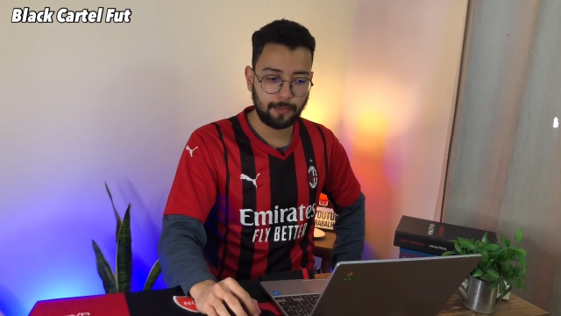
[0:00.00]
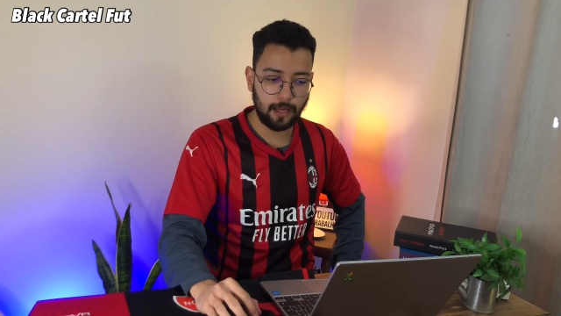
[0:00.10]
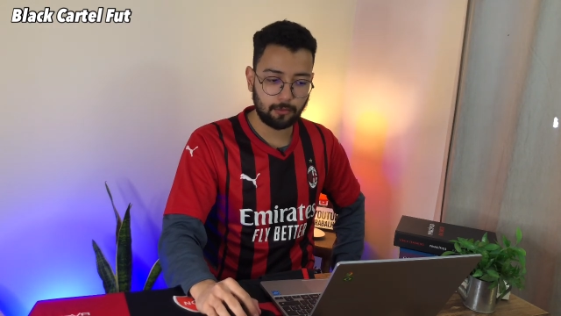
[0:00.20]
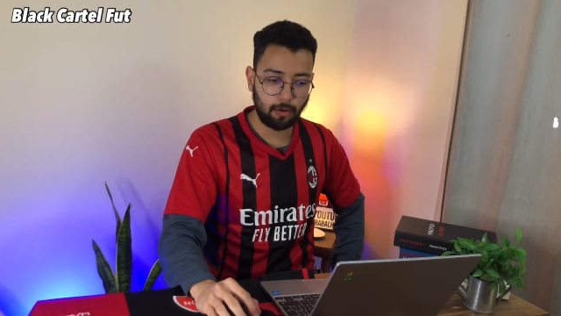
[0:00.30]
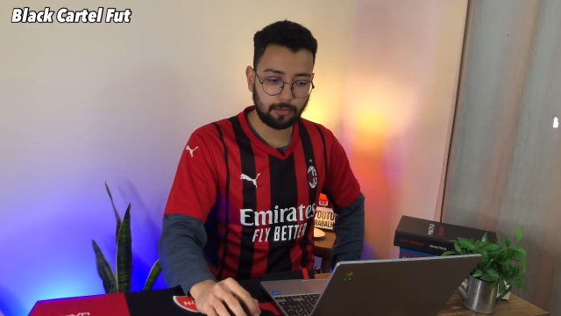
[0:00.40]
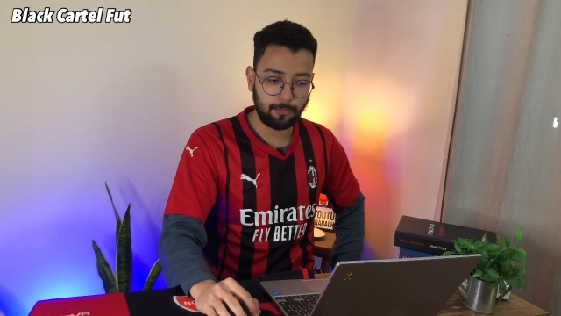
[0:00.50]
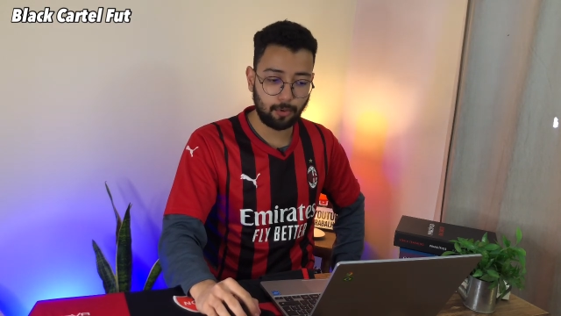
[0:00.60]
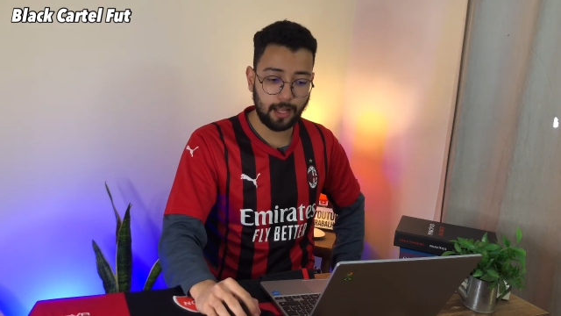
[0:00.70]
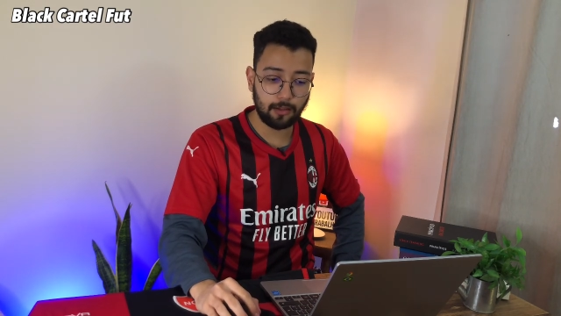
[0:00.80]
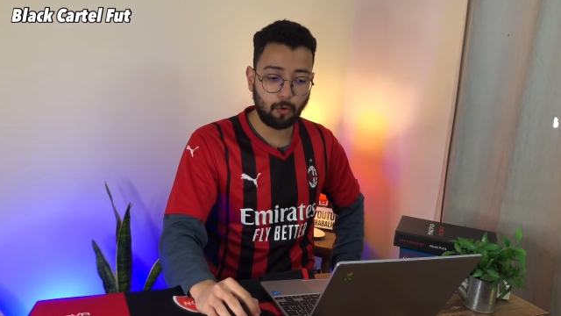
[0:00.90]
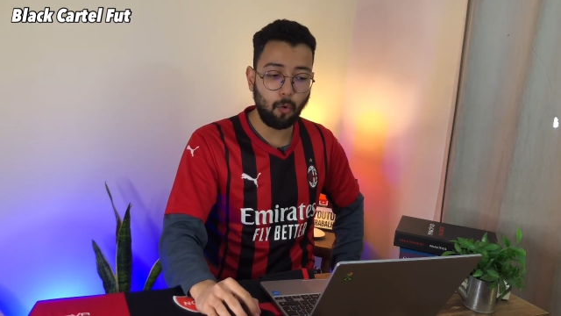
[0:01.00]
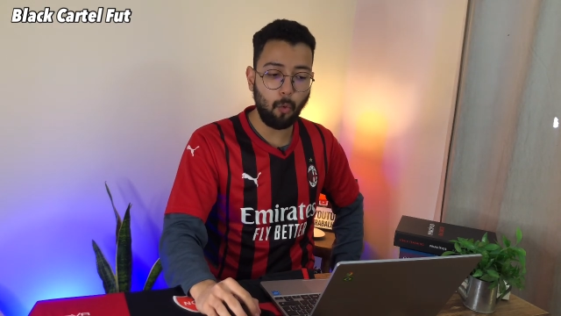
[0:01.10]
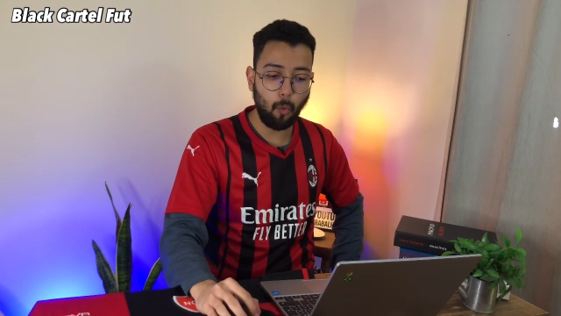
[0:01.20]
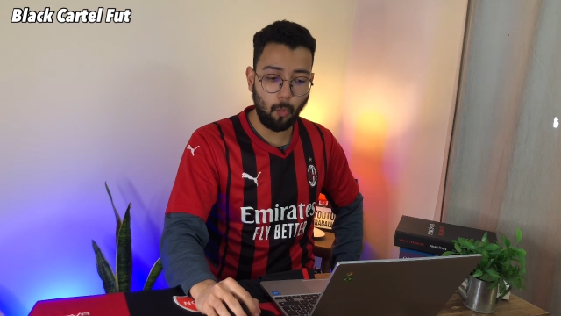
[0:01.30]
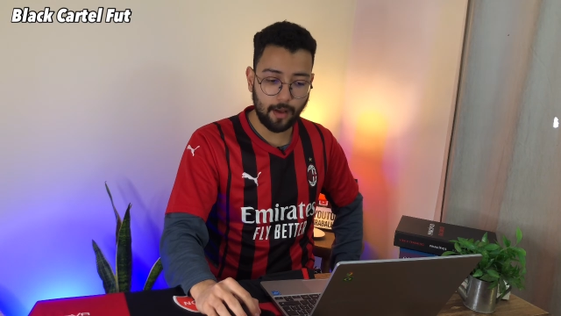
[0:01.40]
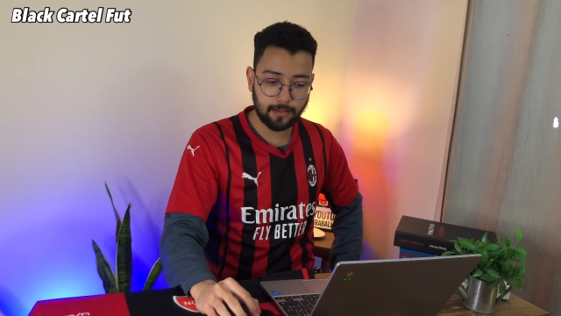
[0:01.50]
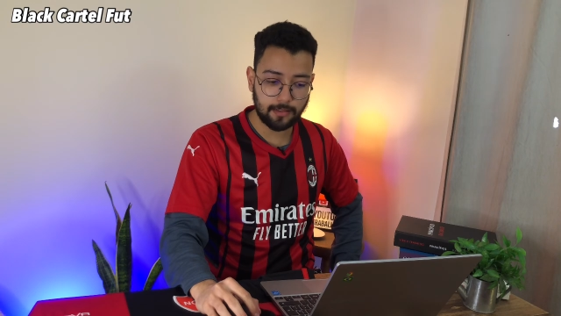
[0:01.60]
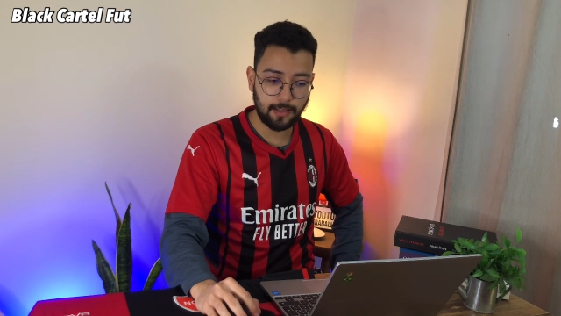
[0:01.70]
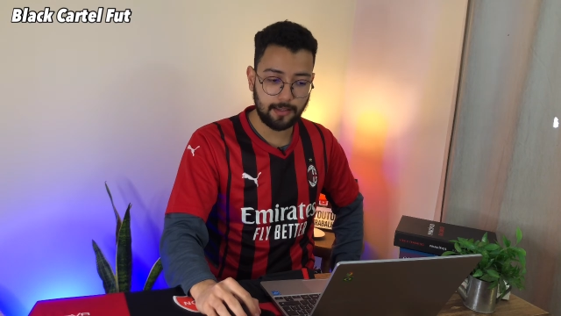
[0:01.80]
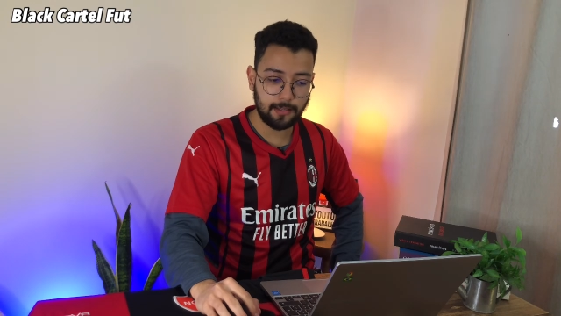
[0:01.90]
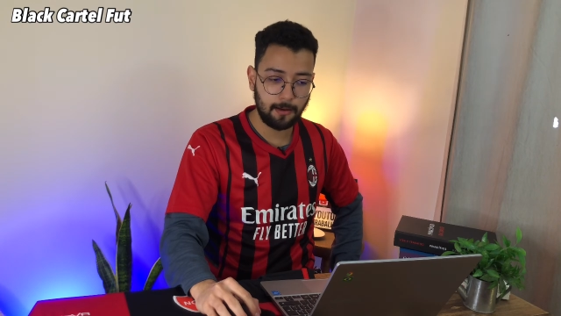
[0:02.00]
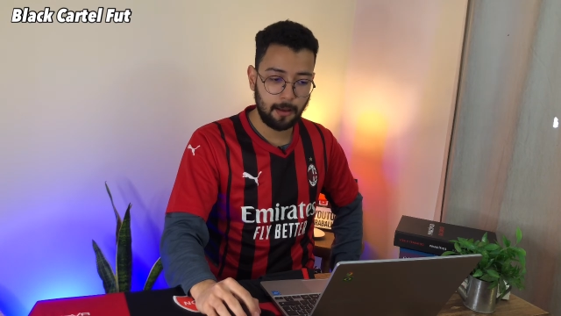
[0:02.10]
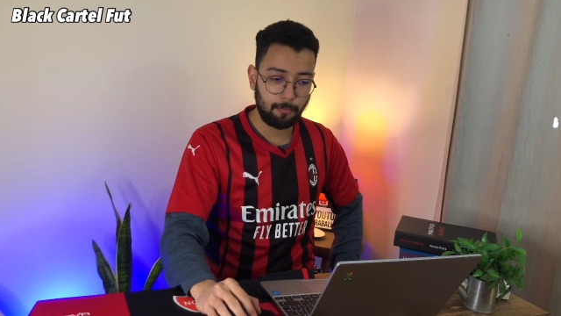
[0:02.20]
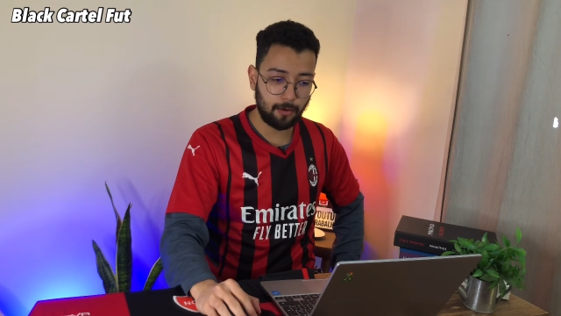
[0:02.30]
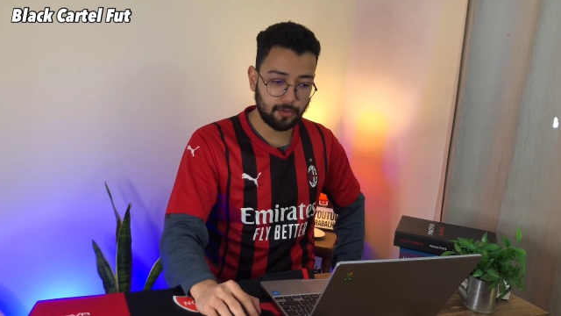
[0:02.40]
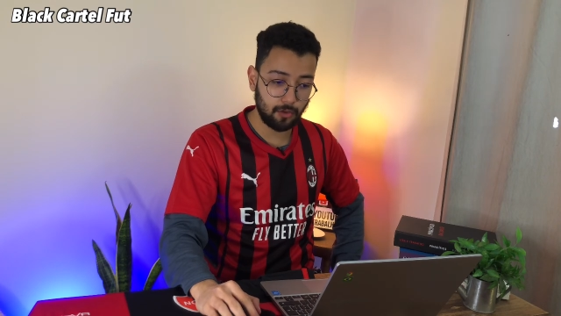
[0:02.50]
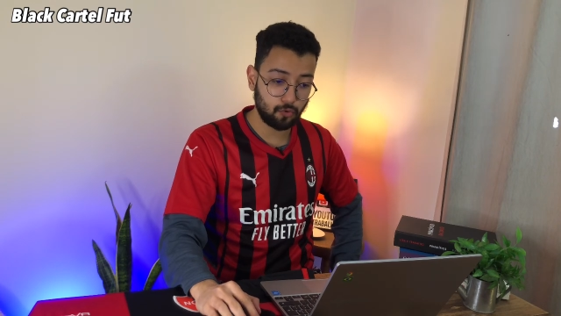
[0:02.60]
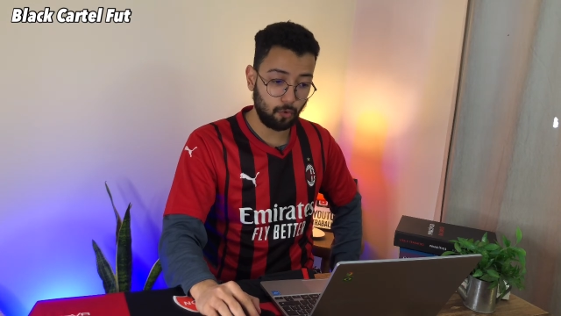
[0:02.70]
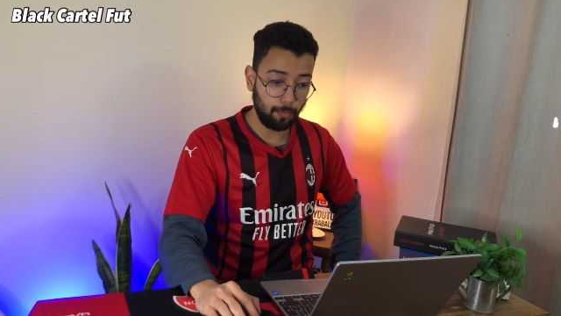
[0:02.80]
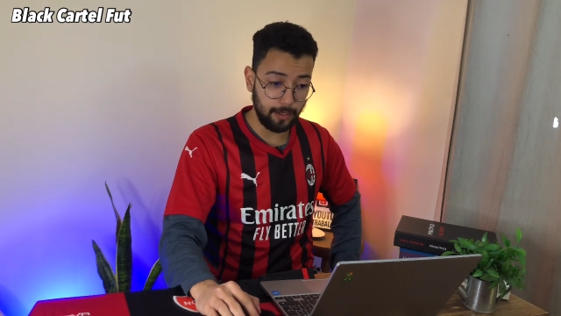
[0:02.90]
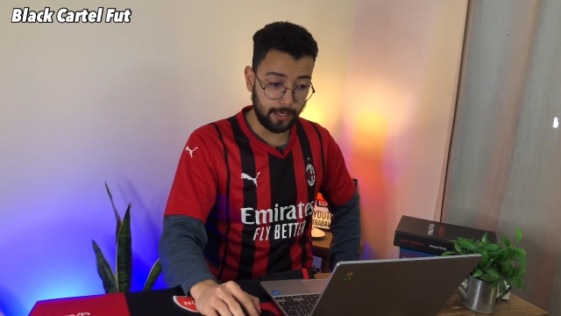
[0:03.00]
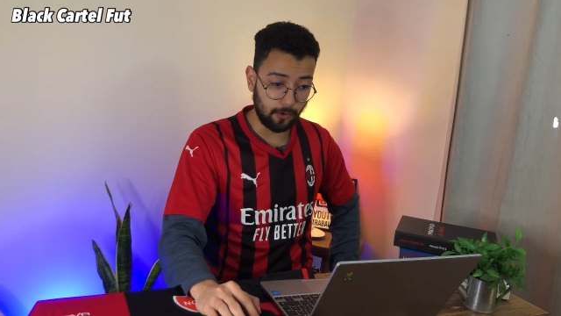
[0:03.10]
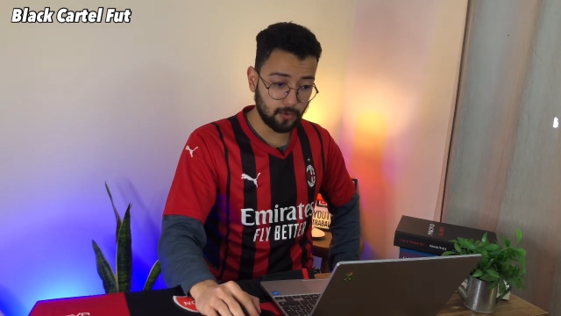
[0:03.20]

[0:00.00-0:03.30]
na atual temporada, com uma assistência para os seus companheiros.